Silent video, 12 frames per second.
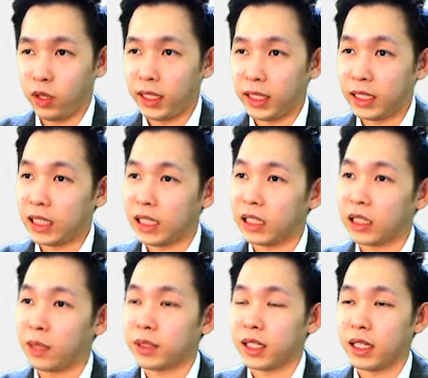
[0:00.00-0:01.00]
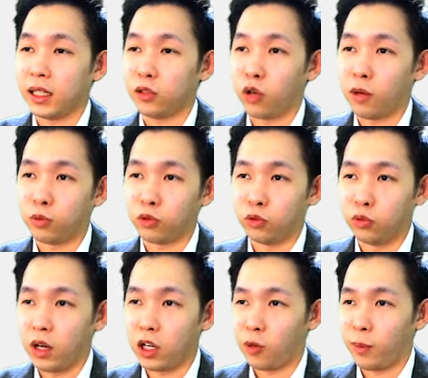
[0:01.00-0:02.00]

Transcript: dan ini kita bisa lihat 22,63